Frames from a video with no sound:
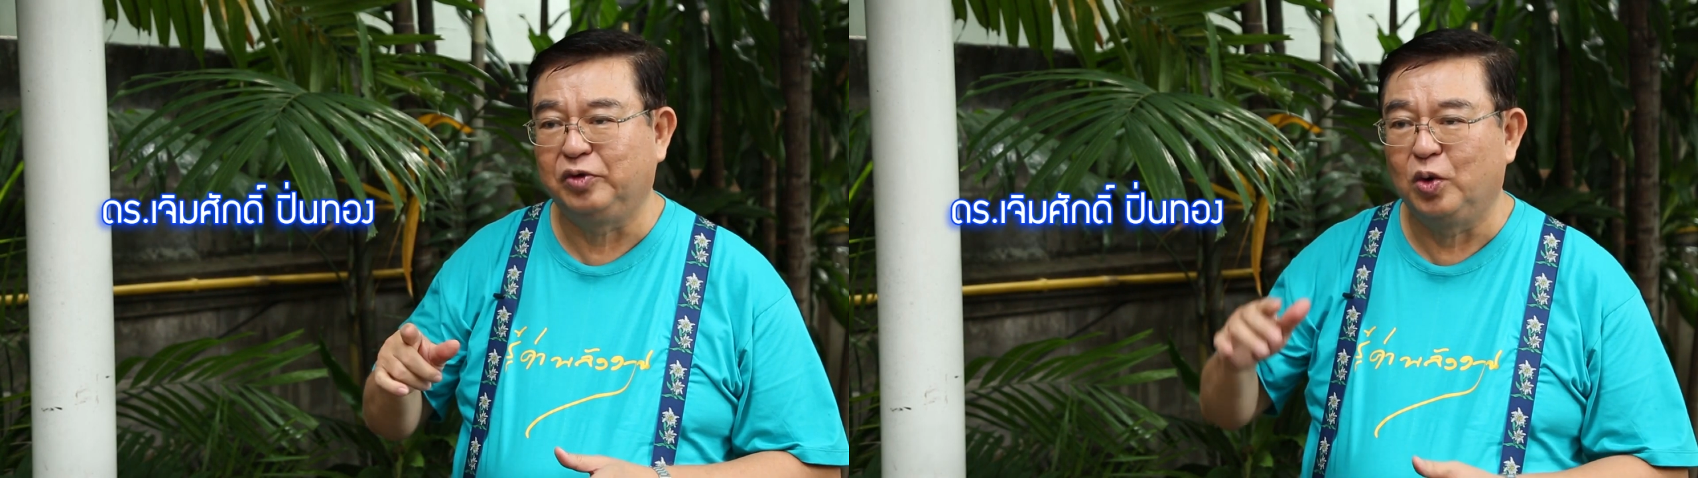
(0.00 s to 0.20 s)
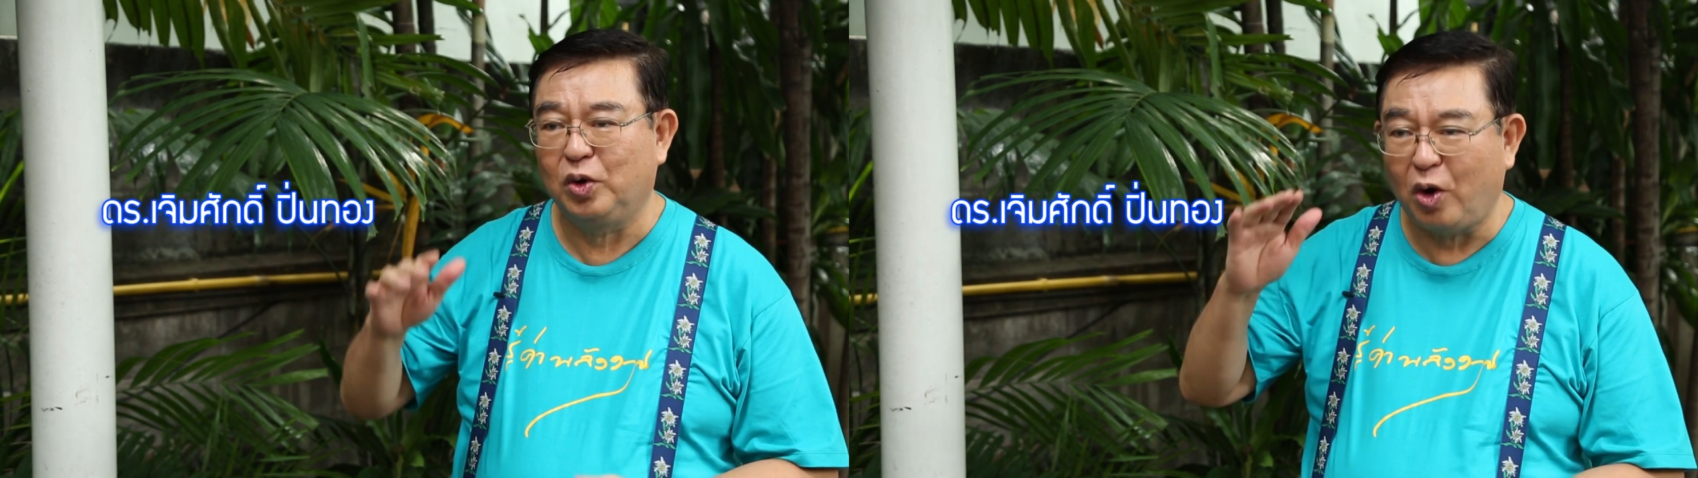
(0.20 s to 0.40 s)

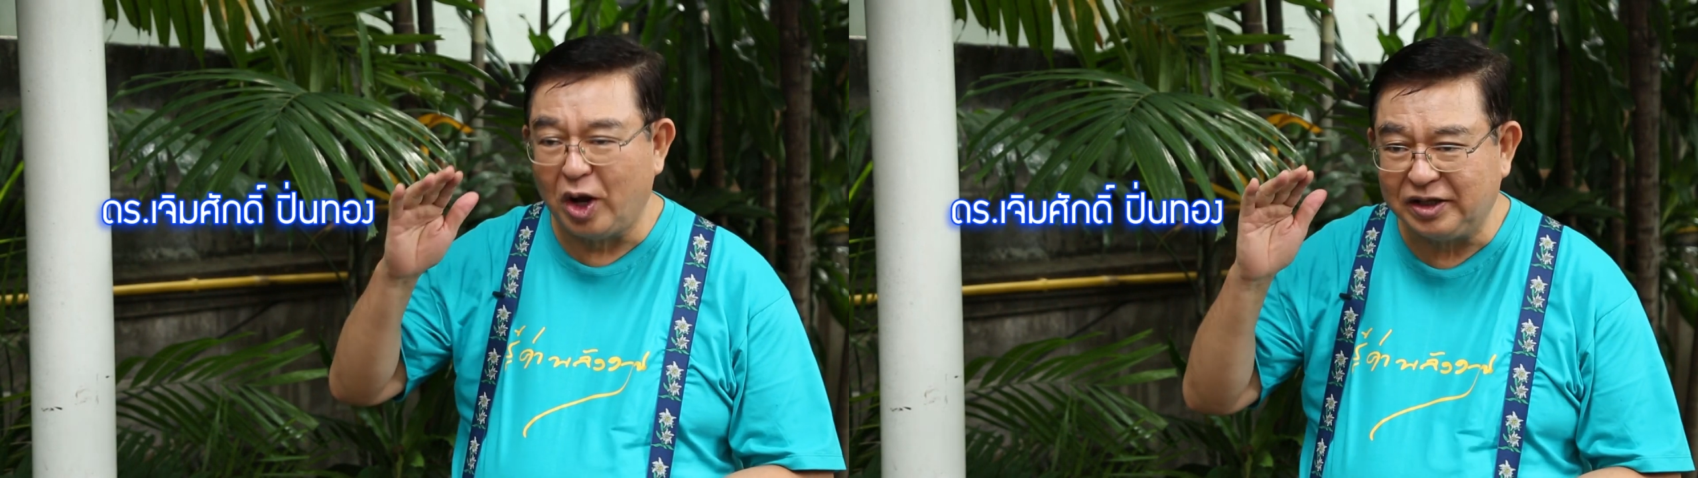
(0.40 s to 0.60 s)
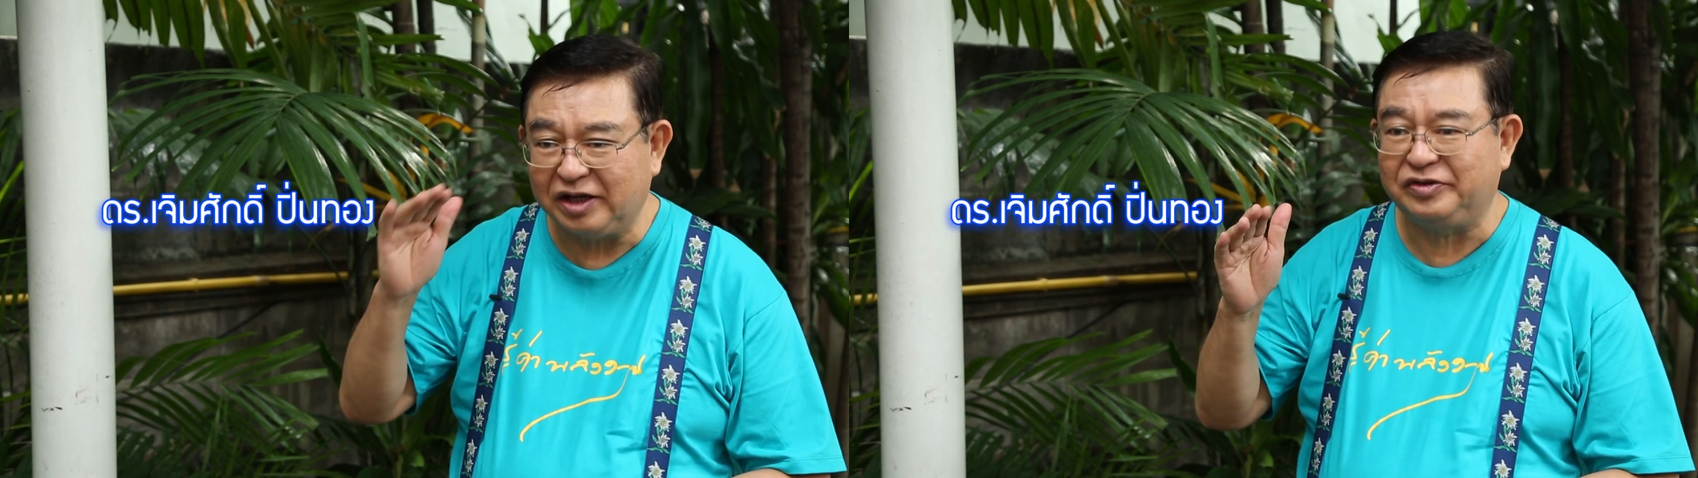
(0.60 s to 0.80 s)
สูง
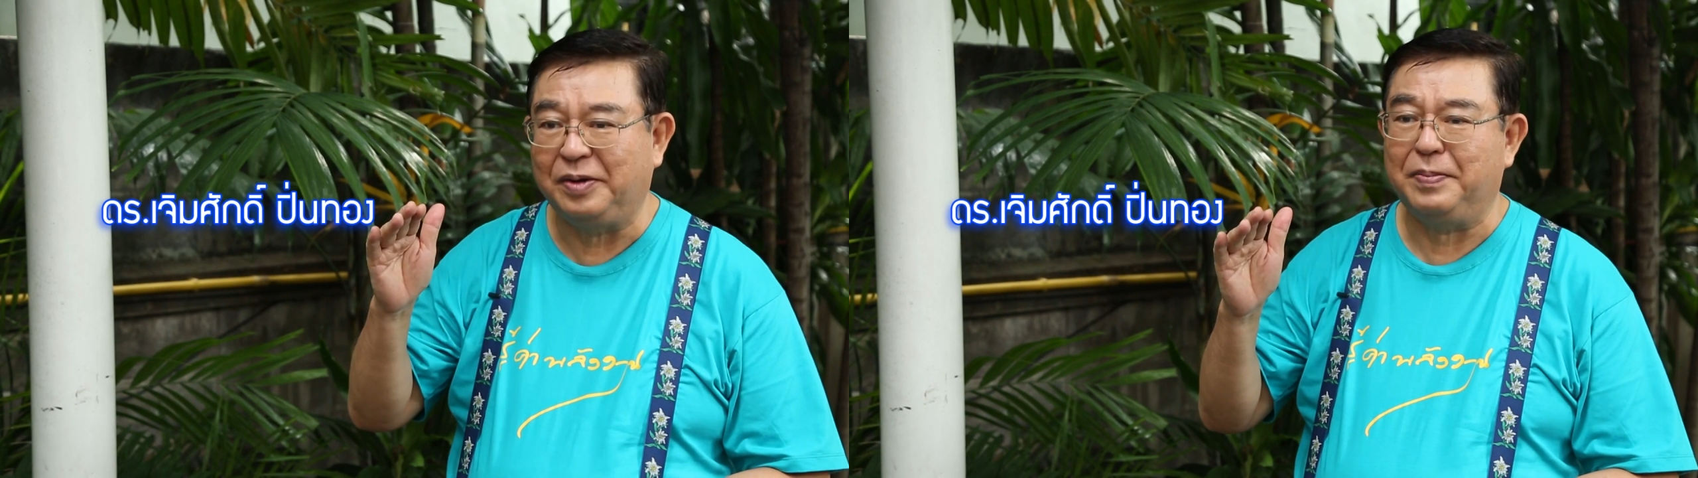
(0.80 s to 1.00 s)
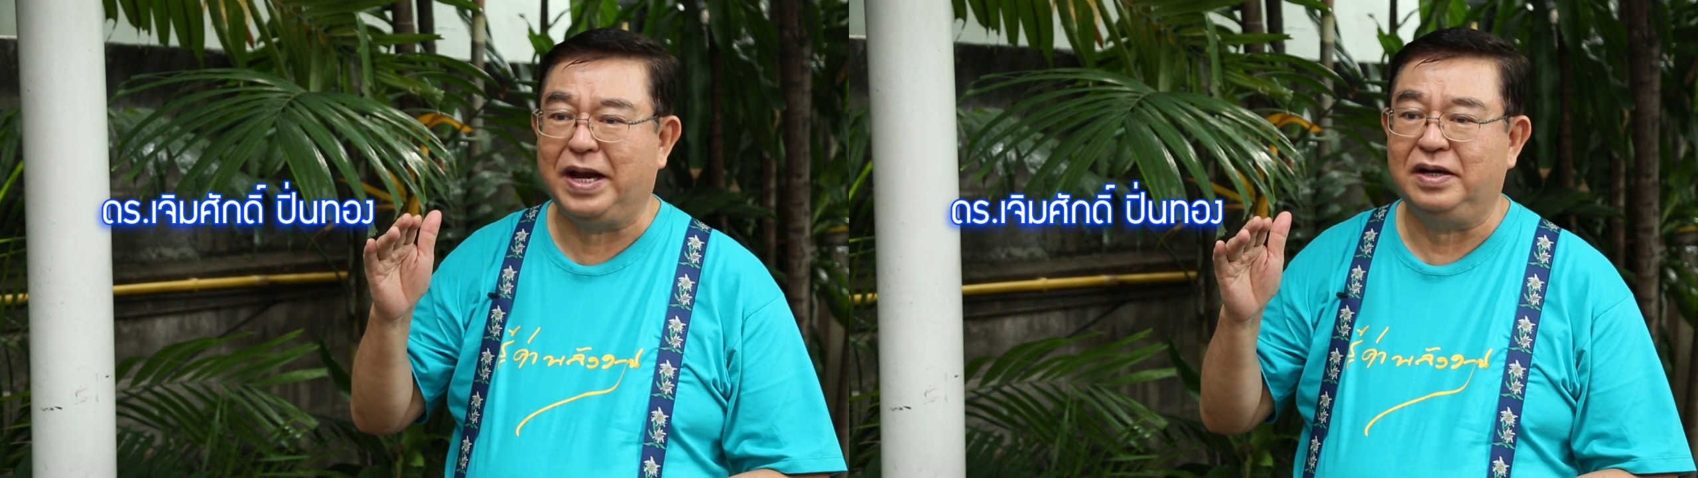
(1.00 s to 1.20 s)

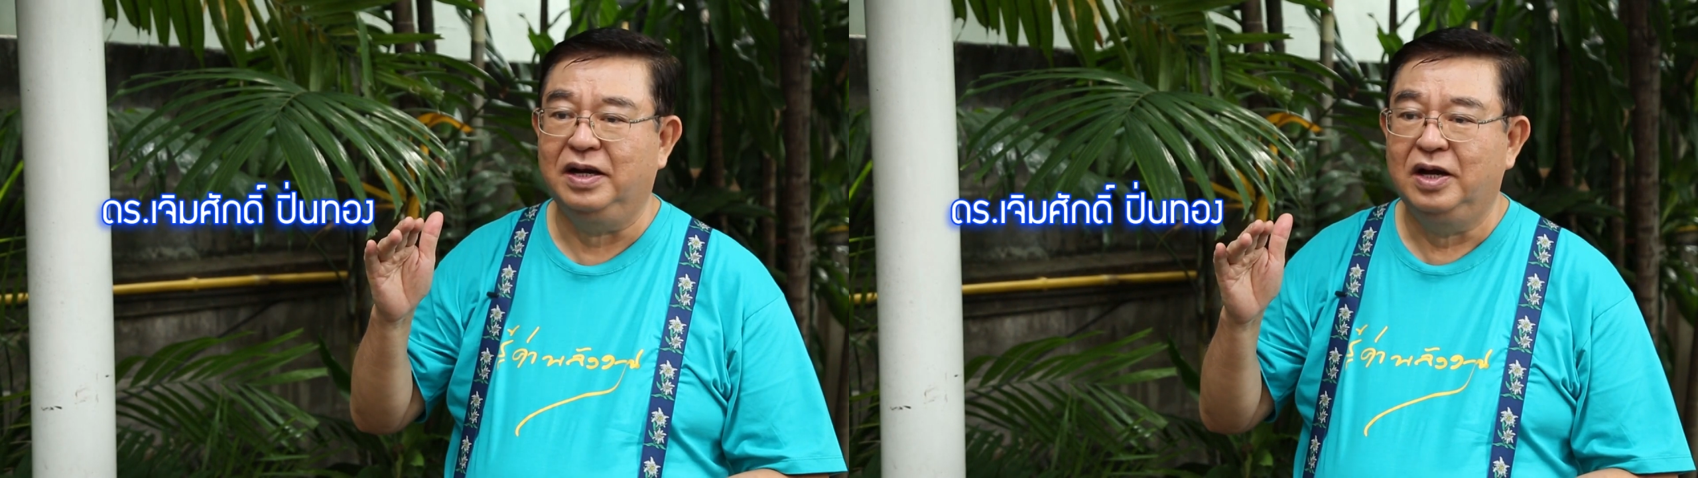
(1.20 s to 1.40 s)
170 เมตร